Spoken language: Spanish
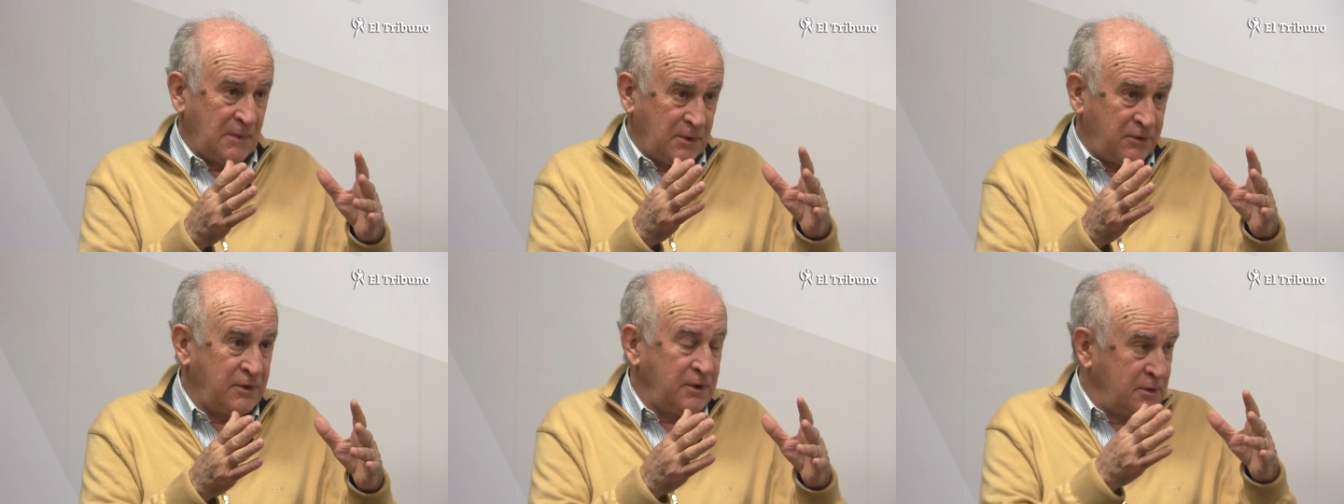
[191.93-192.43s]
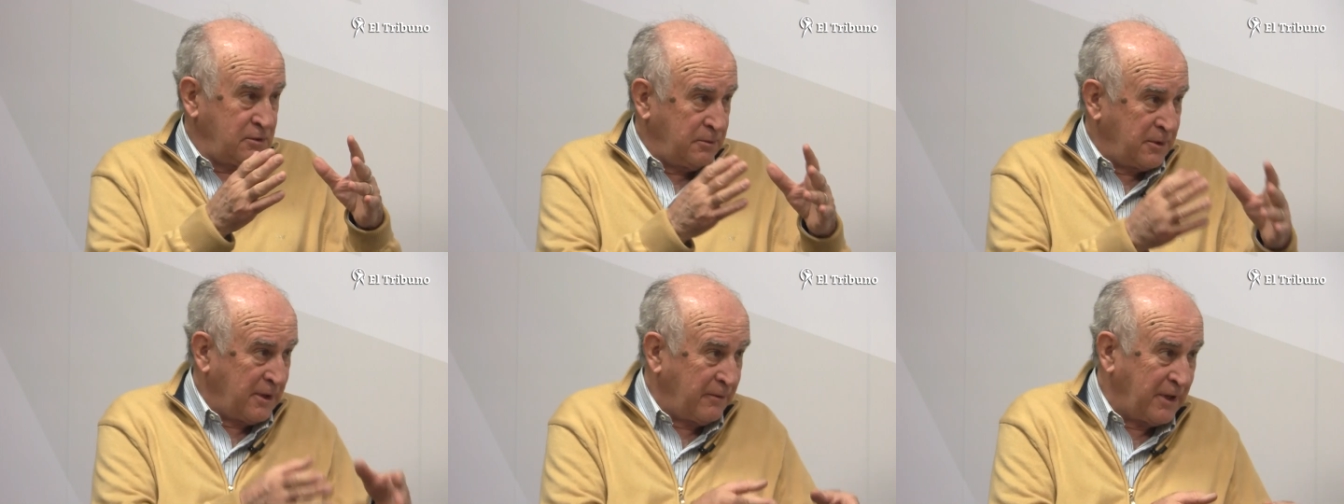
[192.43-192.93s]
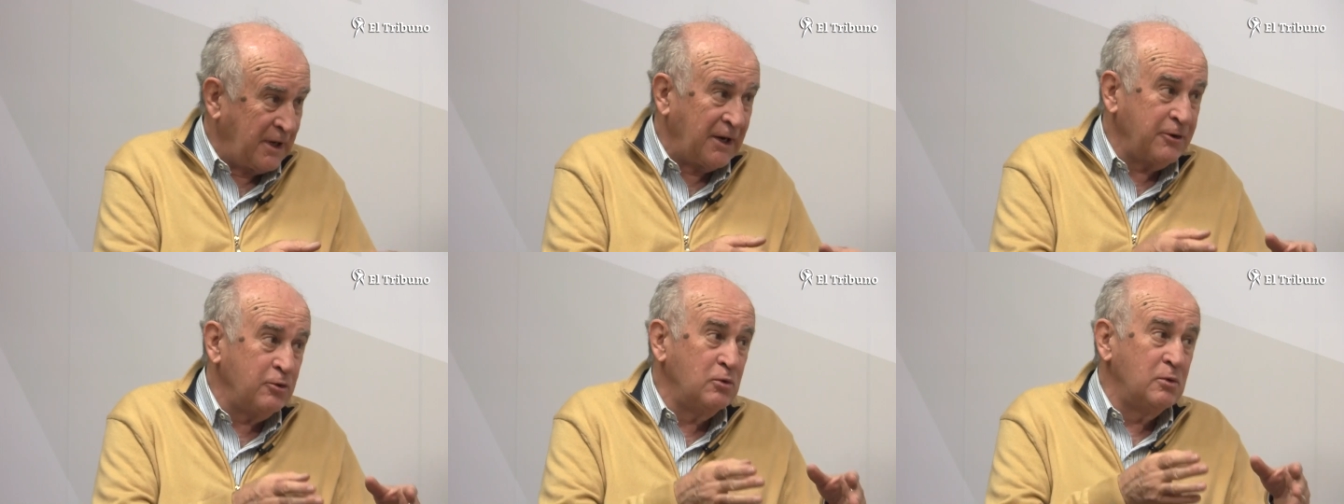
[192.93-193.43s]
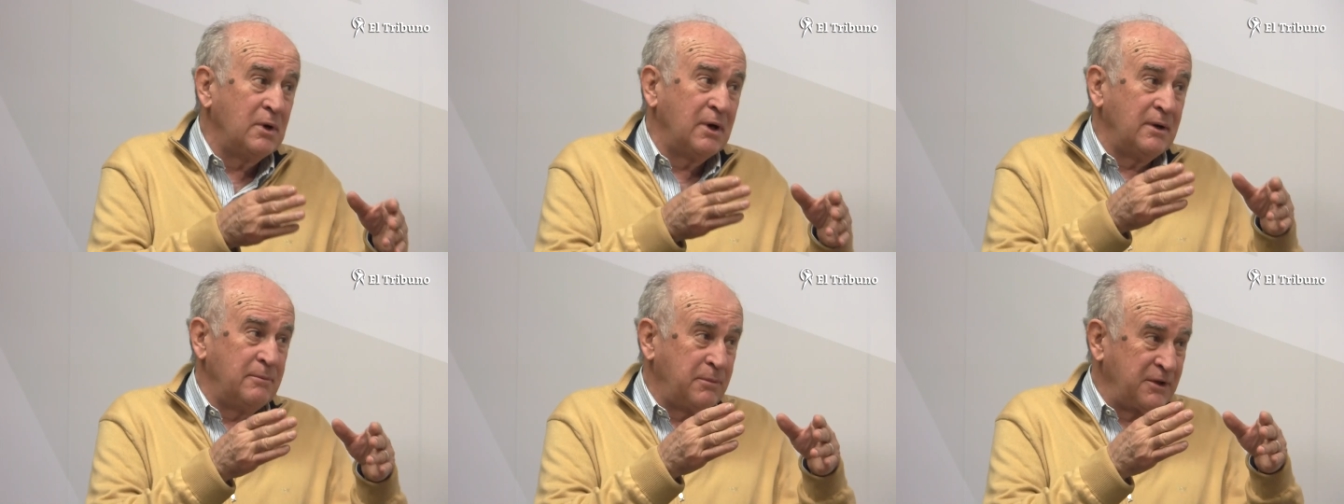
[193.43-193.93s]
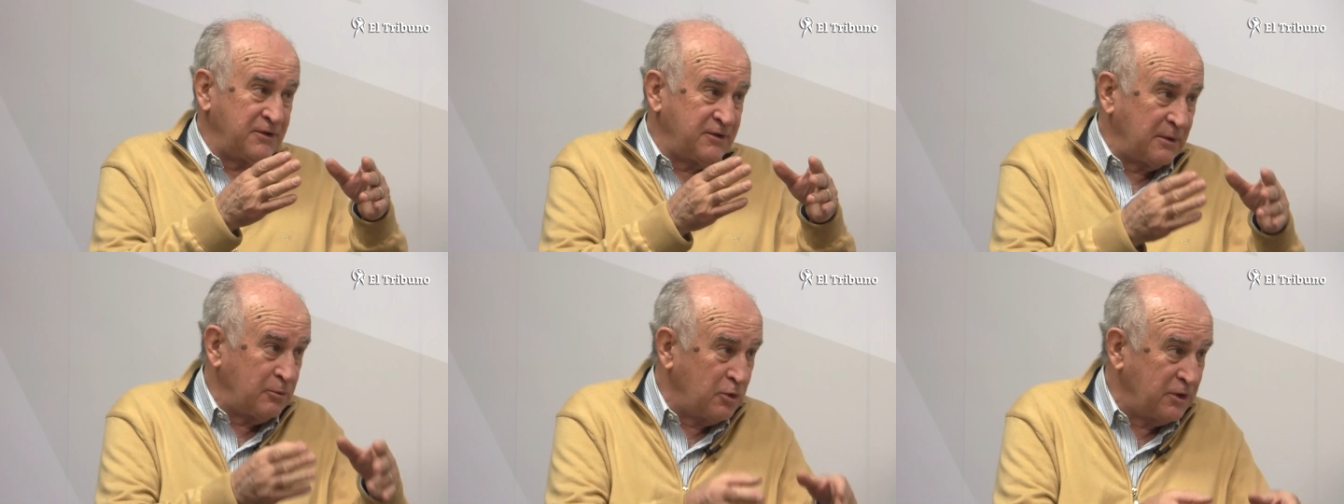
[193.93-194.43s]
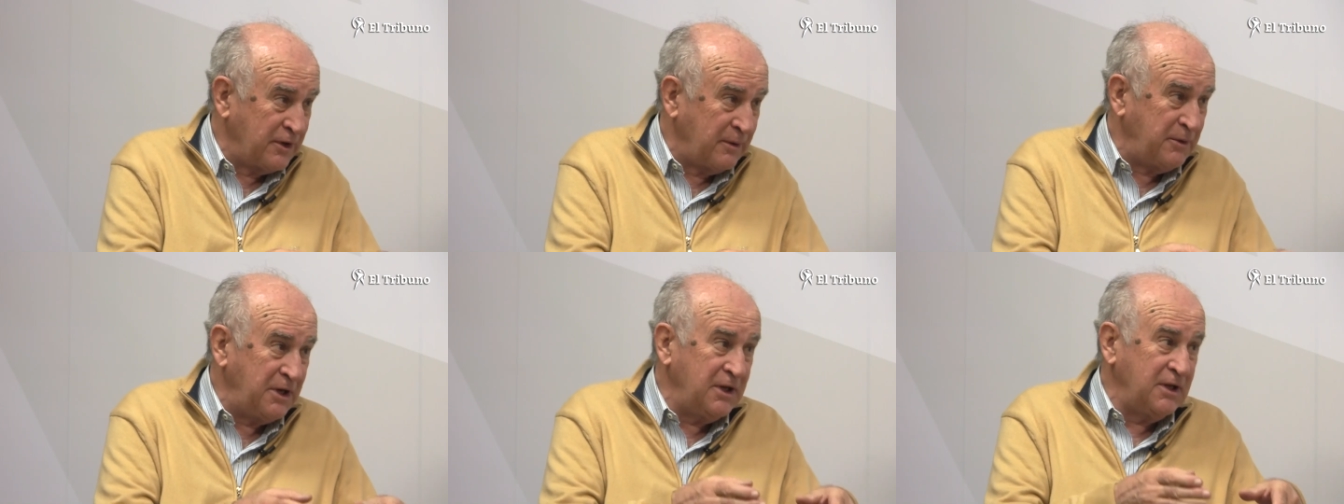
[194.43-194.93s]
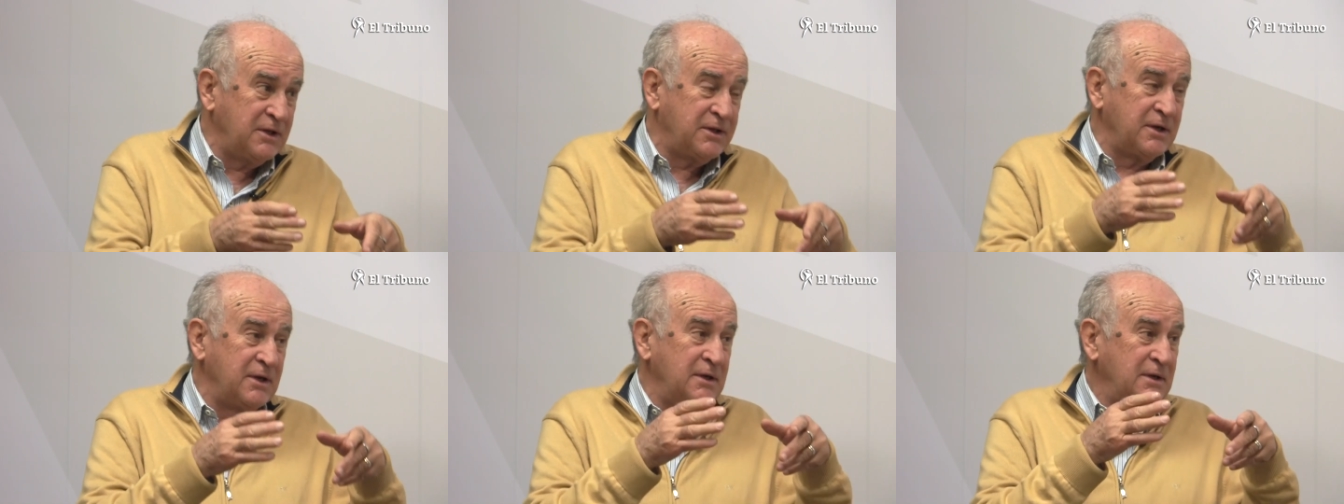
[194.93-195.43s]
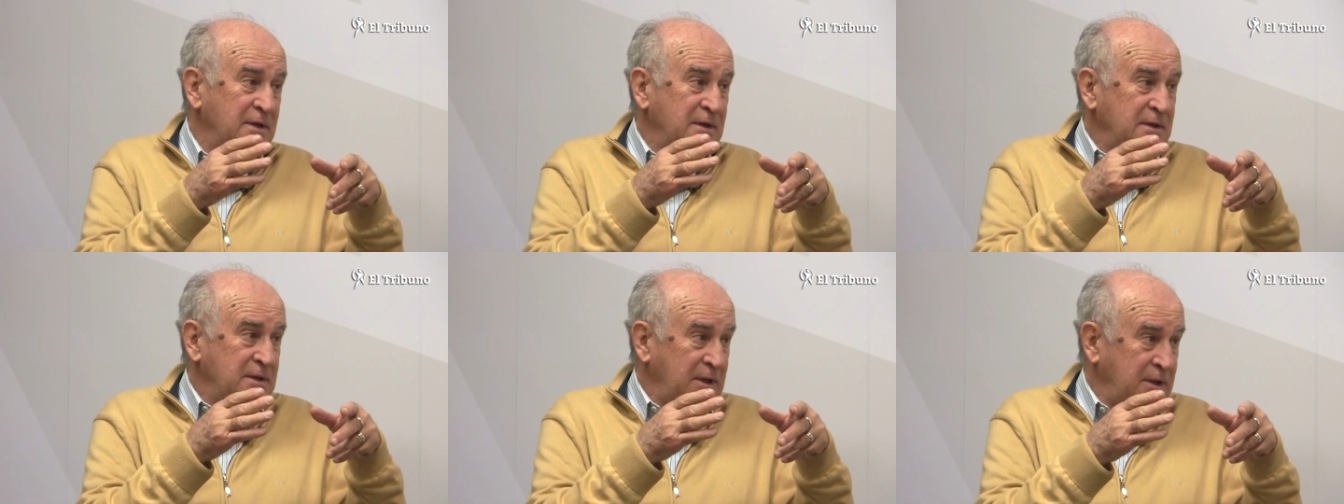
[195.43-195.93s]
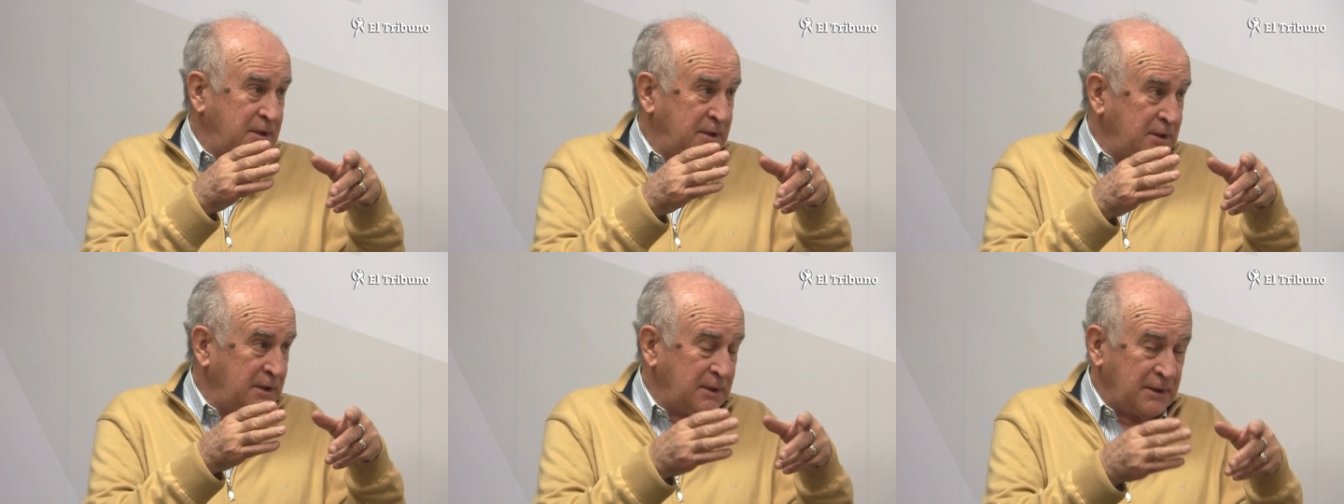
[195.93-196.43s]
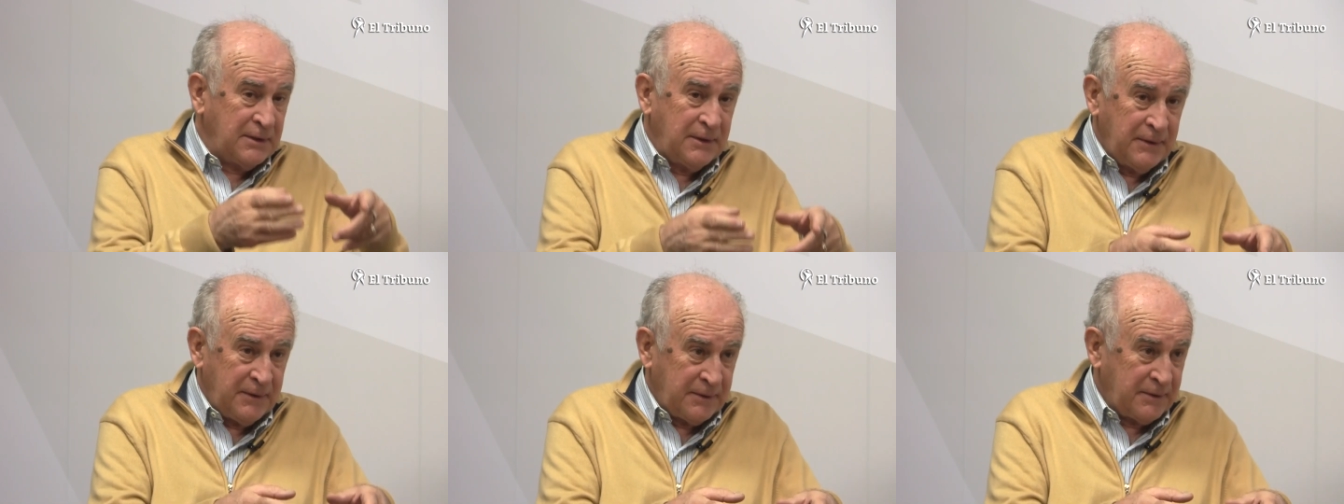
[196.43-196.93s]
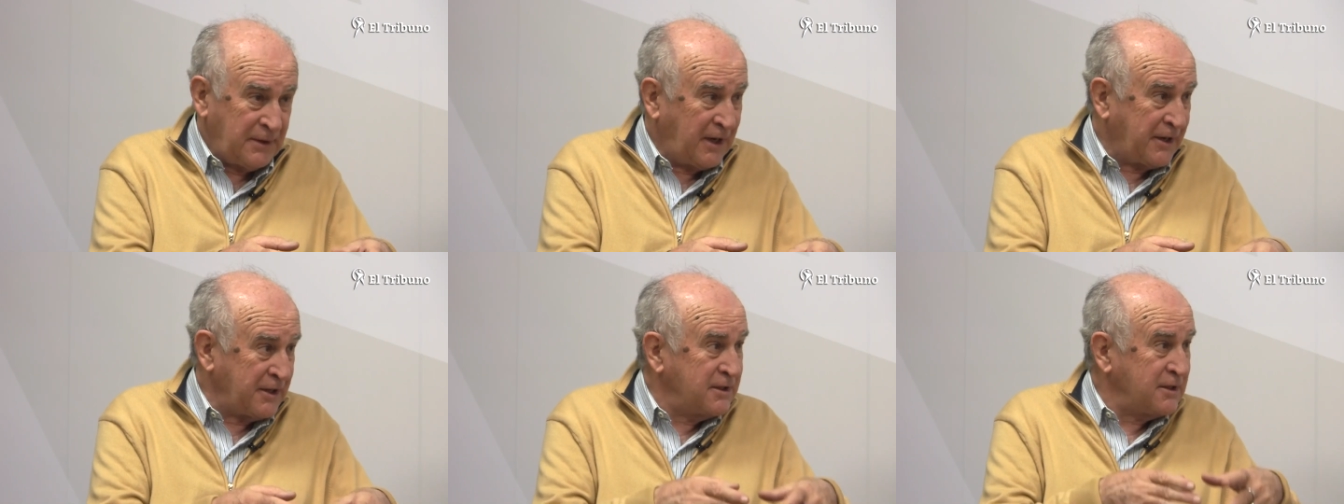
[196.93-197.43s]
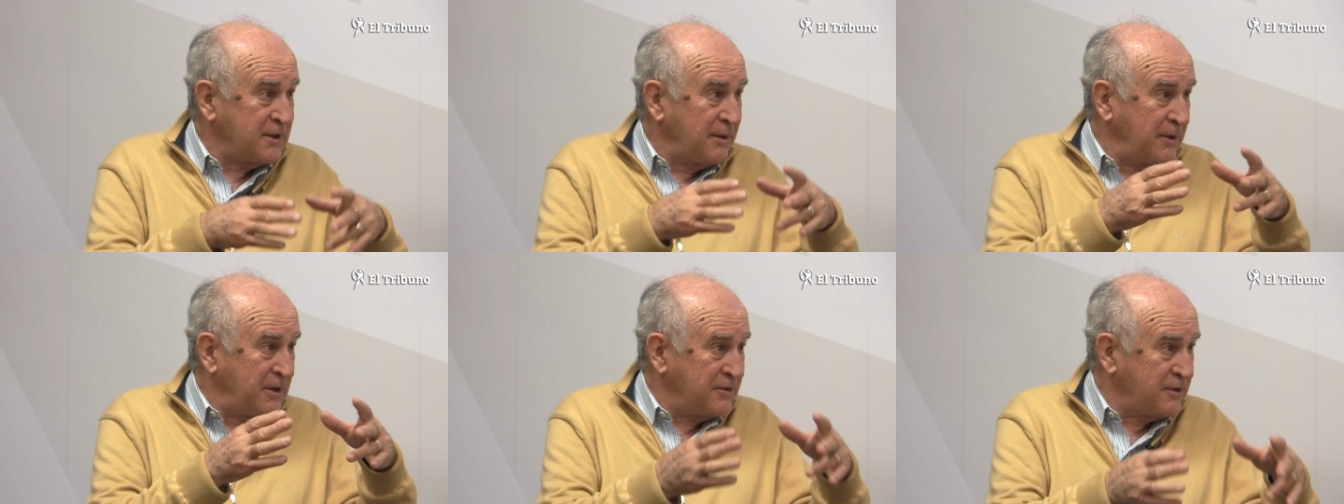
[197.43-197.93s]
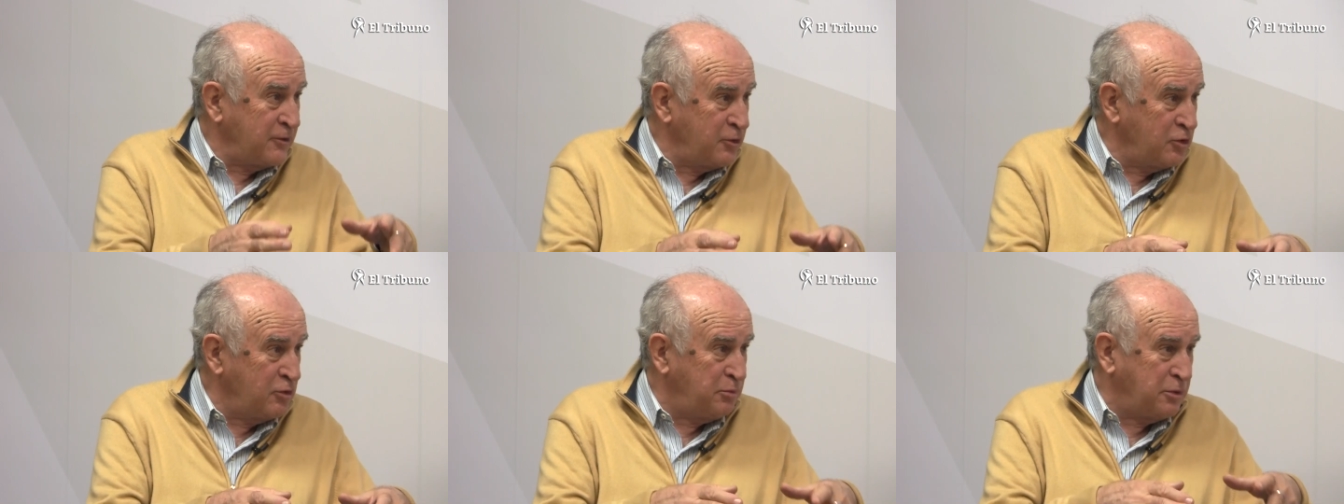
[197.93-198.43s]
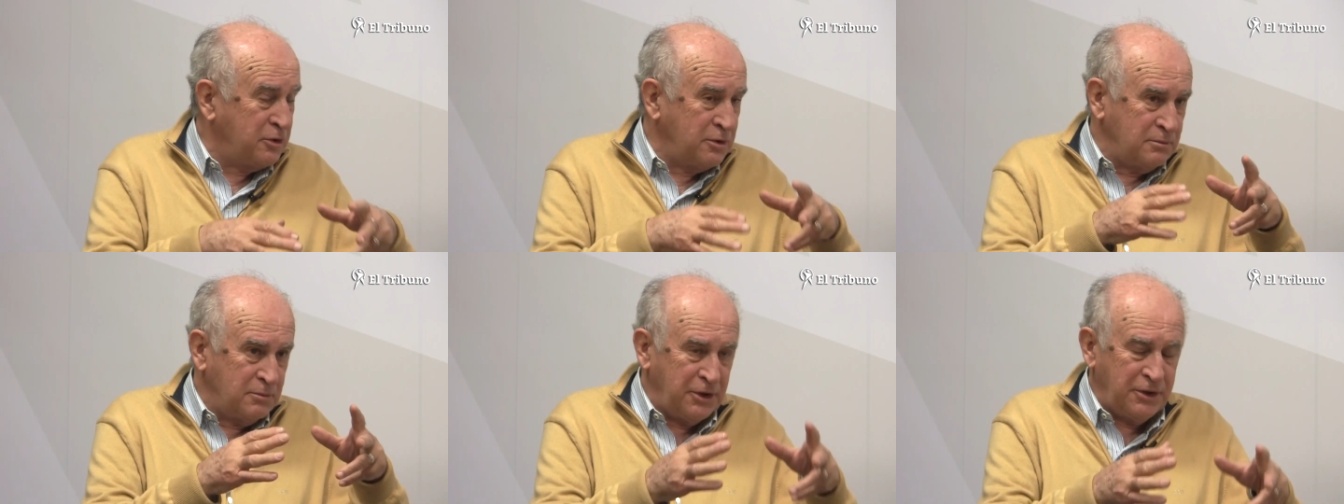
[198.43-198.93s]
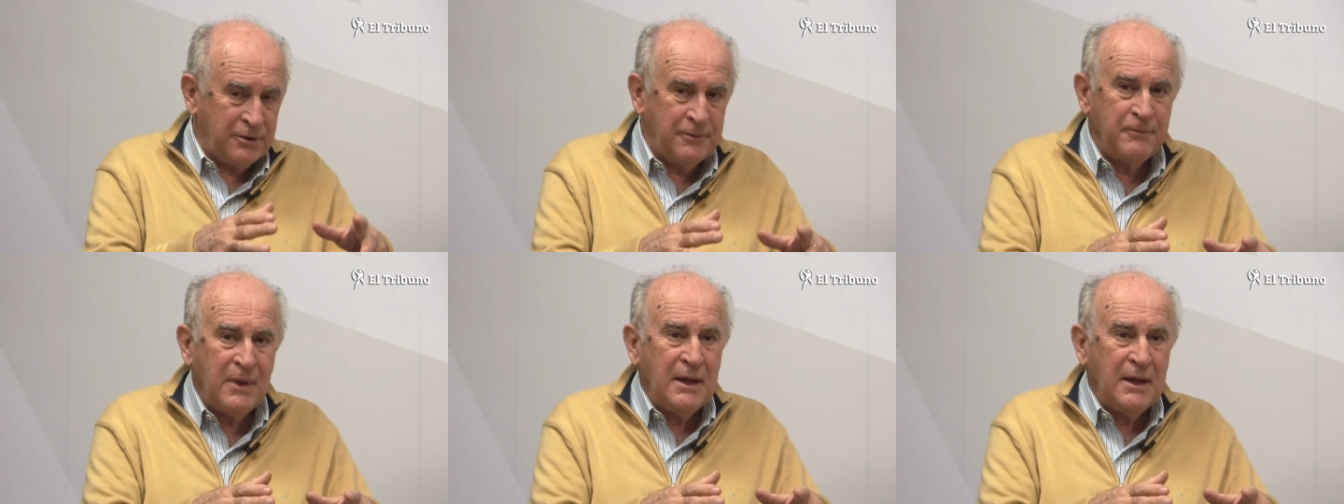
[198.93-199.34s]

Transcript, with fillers: Sí, gobernaba de la Rúa, Patricia Buller era ministra, este, Reta estaba en ese grupo. Bueno,